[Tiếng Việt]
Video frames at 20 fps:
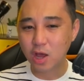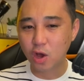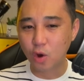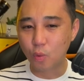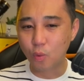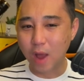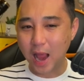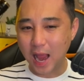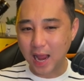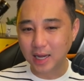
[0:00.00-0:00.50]

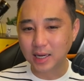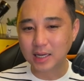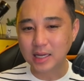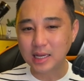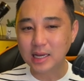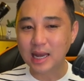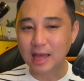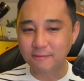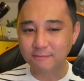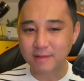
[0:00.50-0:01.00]
quản lý
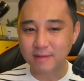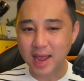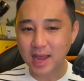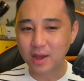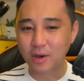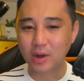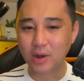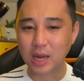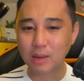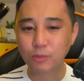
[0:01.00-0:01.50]
lạm phát
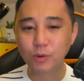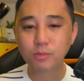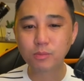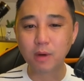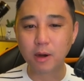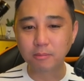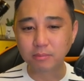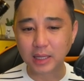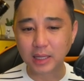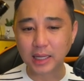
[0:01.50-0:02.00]
họ lại muốn
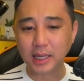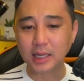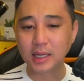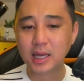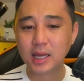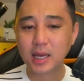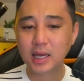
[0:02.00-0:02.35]
bơm tiền